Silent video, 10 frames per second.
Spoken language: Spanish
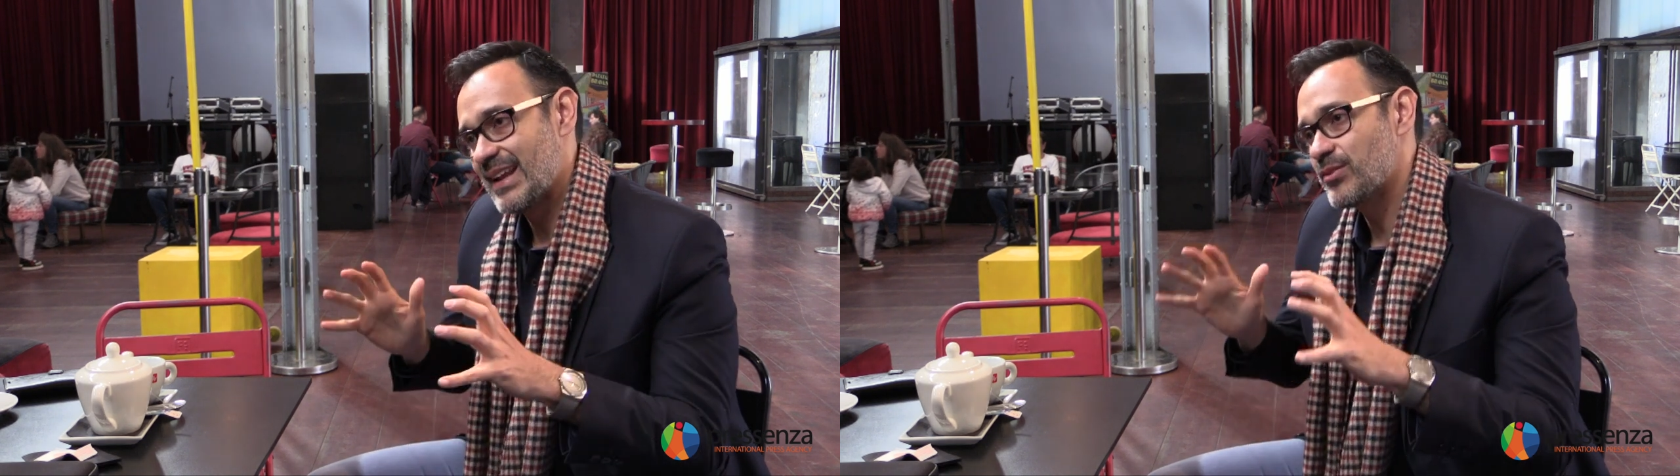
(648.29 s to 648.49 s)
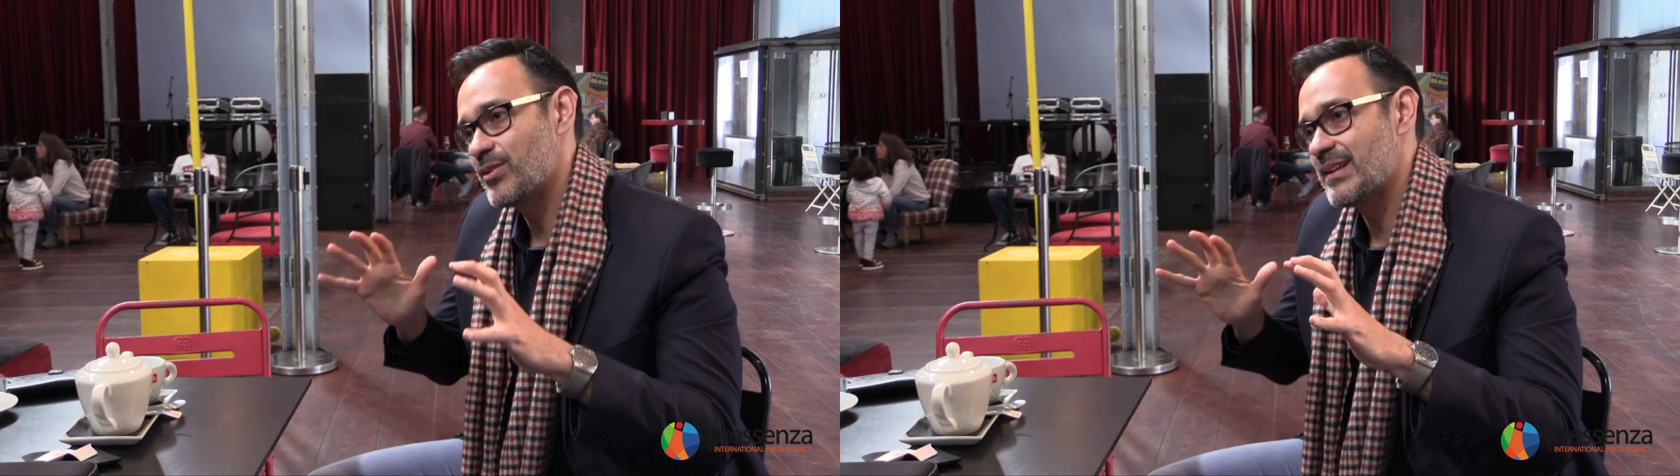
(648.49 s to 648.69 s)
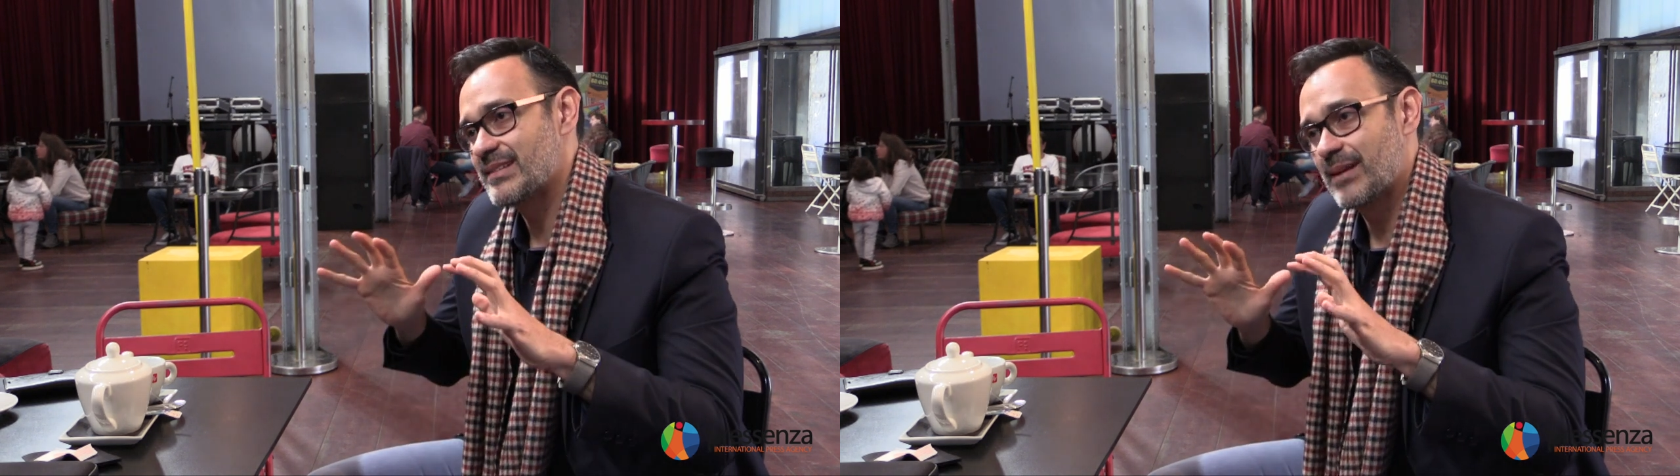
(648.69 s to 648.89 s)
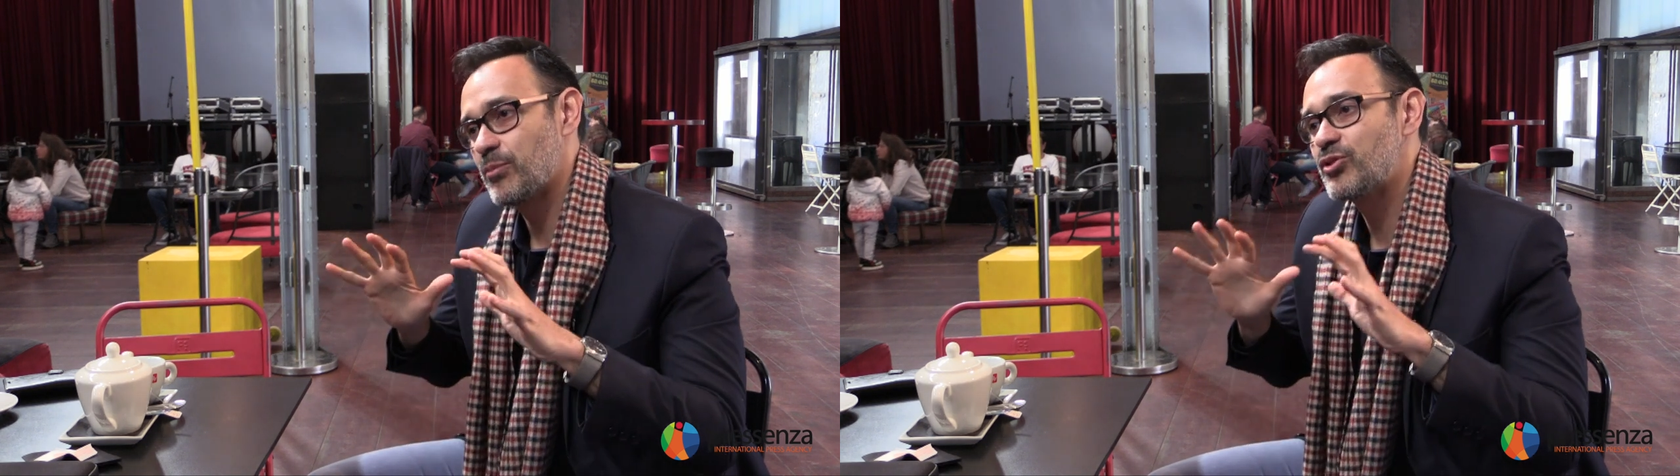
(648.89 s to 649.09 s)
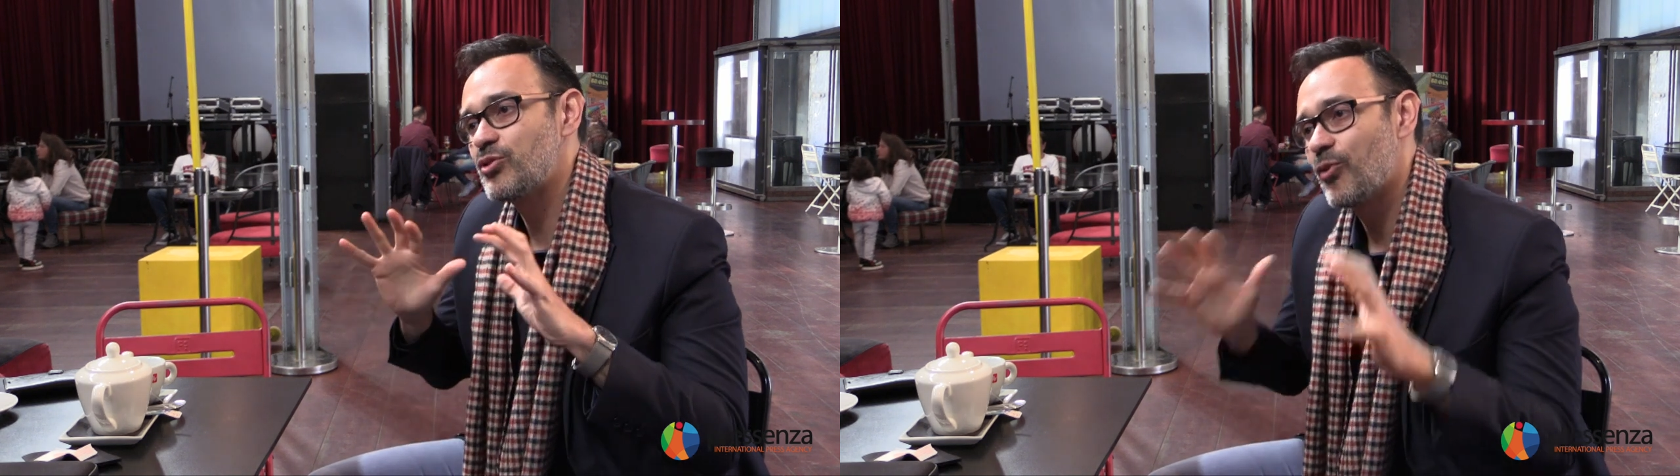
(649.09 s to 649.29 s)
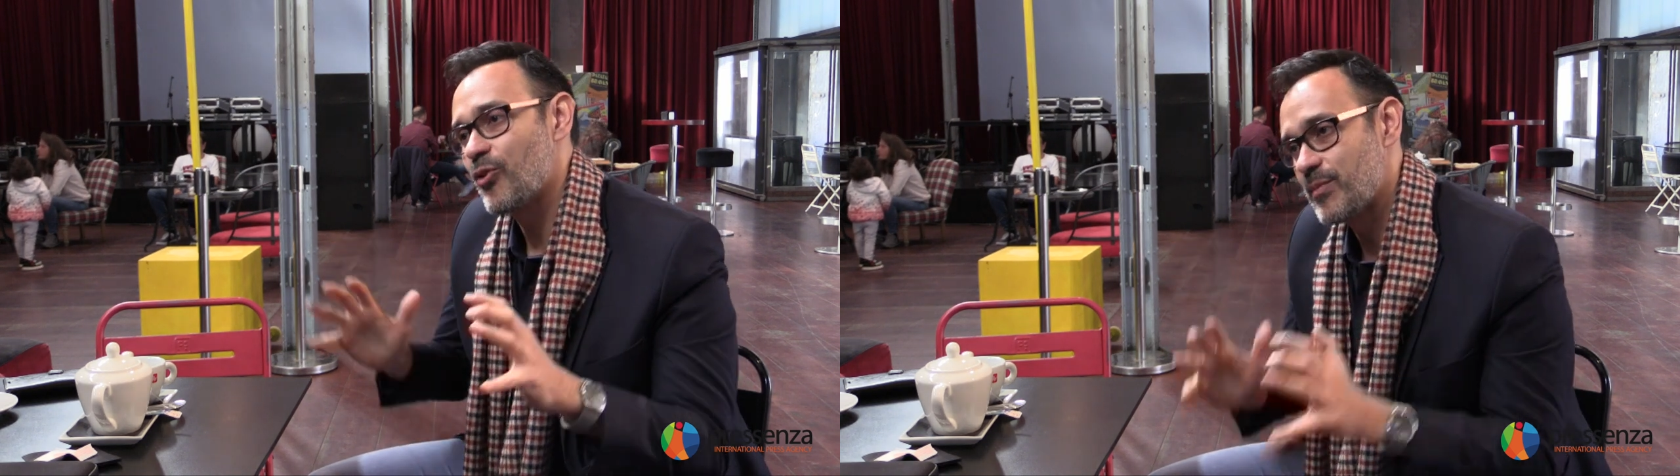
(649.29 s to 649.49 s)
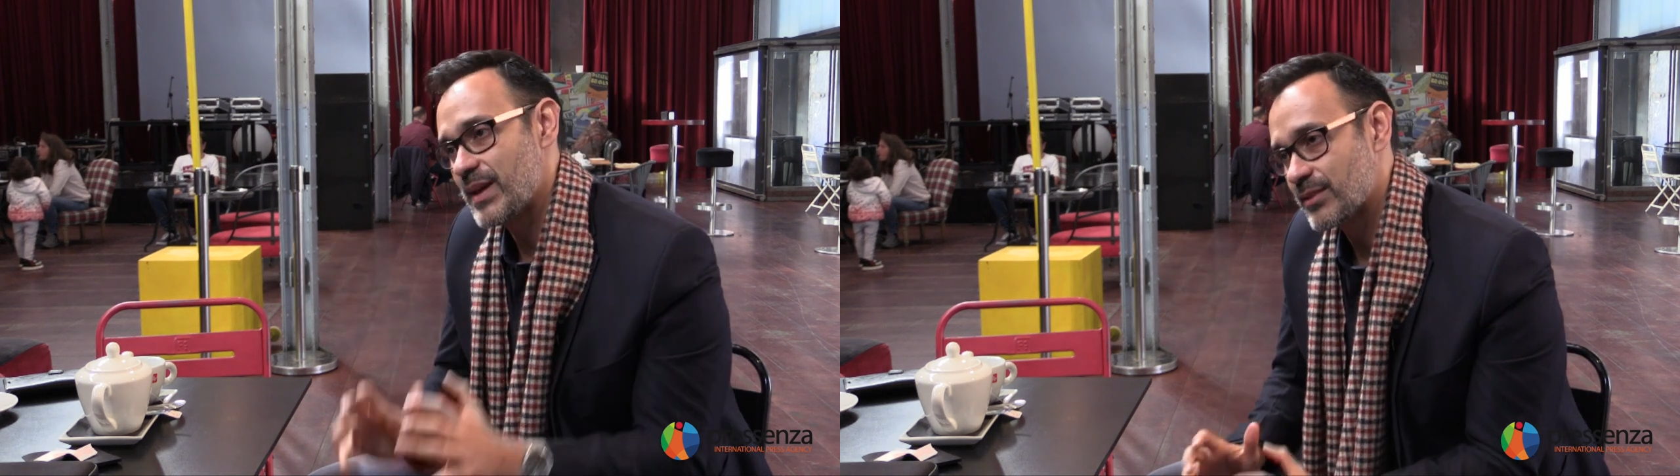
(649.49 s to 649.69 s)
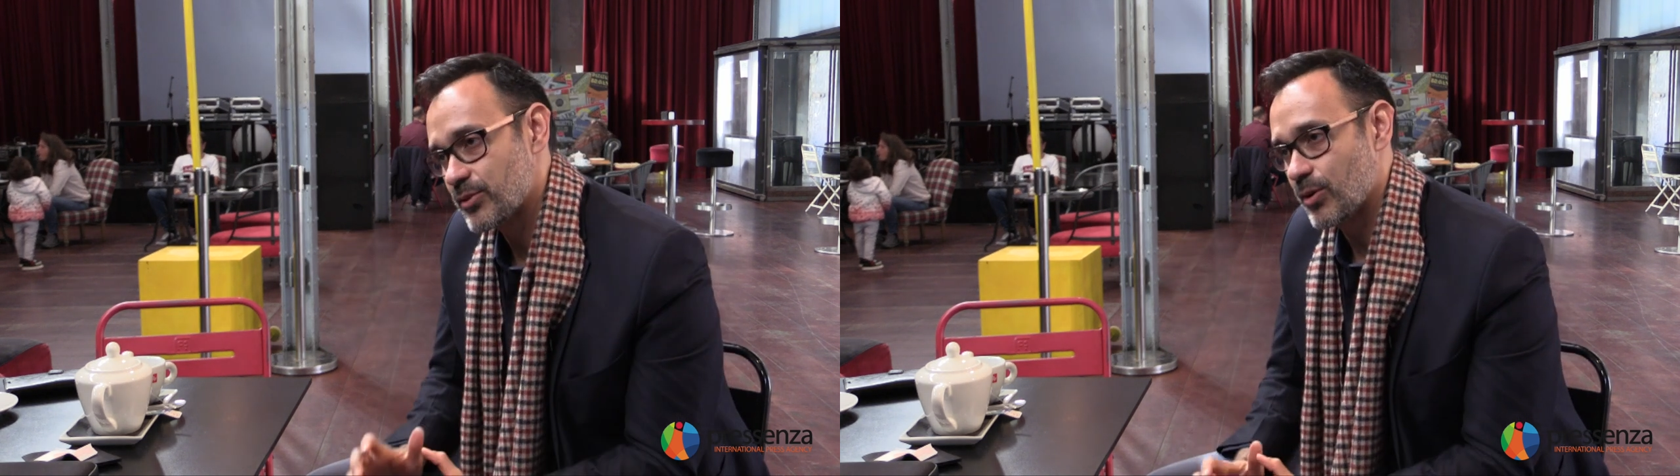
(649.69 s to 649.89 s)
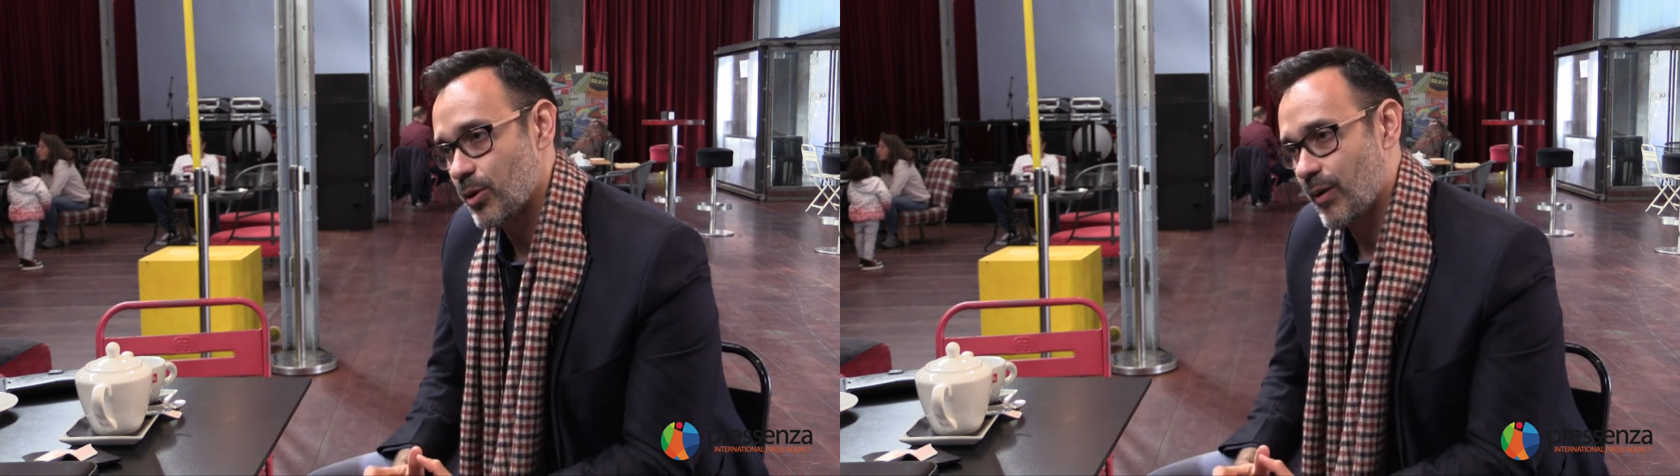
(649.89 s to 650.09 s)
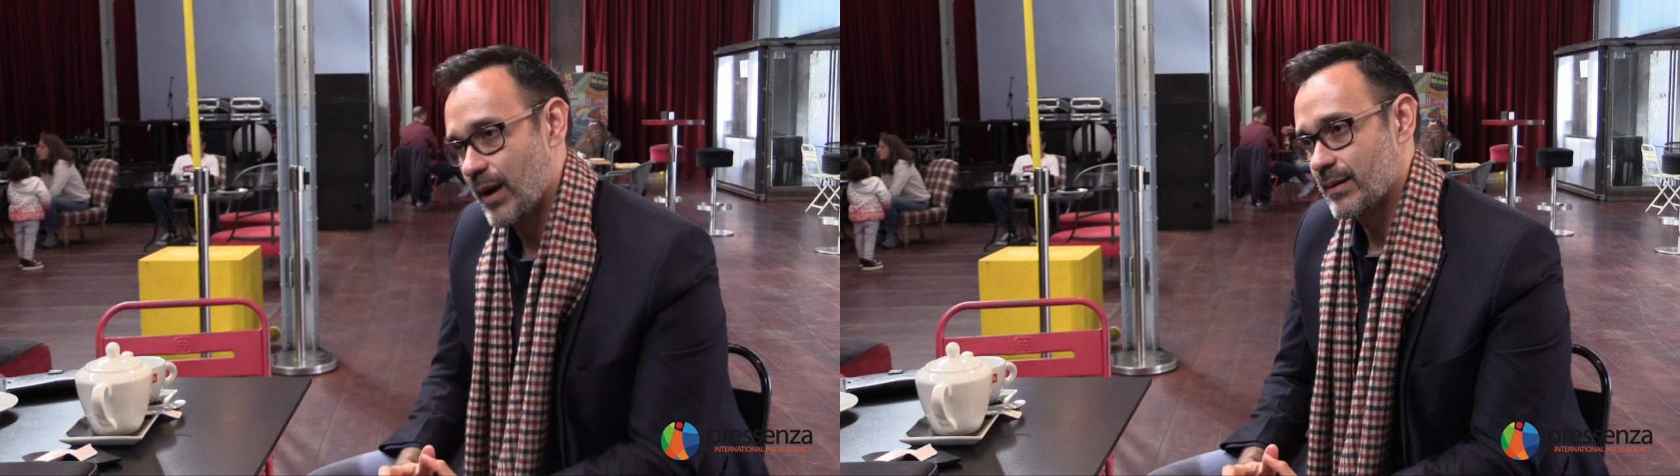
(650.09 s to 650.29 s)
eso necesitamos de un movimiento
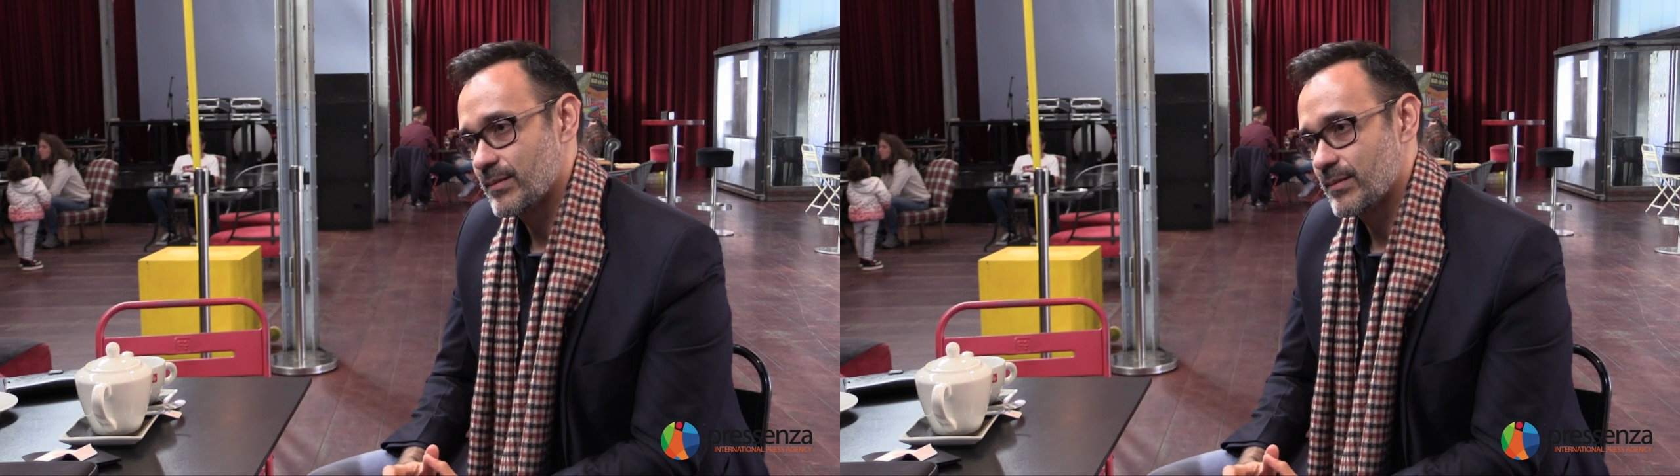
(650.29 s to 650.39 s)
global.